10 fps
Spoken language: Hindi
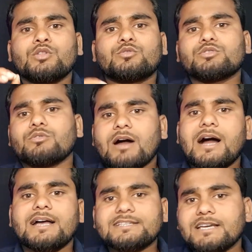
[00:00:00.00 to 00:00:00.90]
दोस्तों
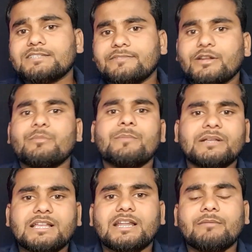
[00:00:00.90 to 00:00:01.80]
आज के इस वीडियो में
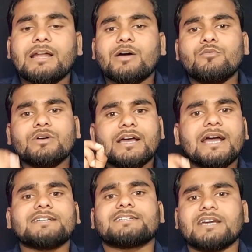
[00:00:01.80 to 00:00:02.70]
बताने वाला हूँ
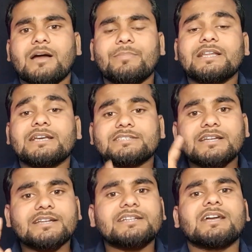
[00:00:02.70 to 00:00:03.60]
कैश टैग
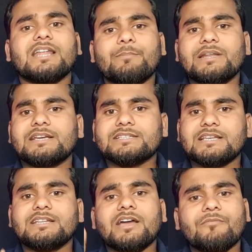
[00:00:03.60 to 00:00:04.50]
अप्लीकेशन रियल
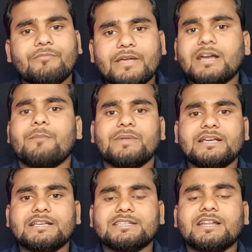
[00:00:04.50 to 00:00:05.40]
अप्लीकेशन या फेक
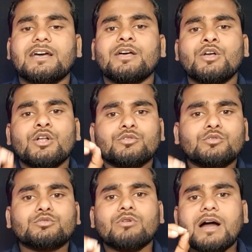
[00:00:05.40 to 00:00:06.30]
अप्लीकेशन है
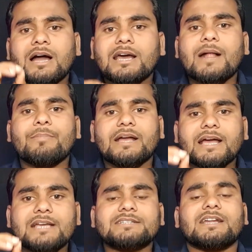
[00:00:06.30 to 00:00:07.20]
दोस्तों अगर आप
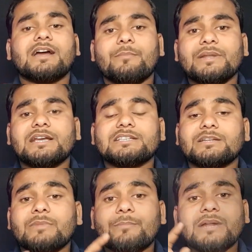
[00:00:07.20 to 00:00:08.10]
कैश टैग
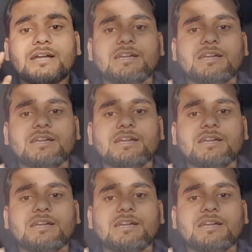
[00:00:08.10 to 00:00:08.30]
अप्लीकेशन में अपना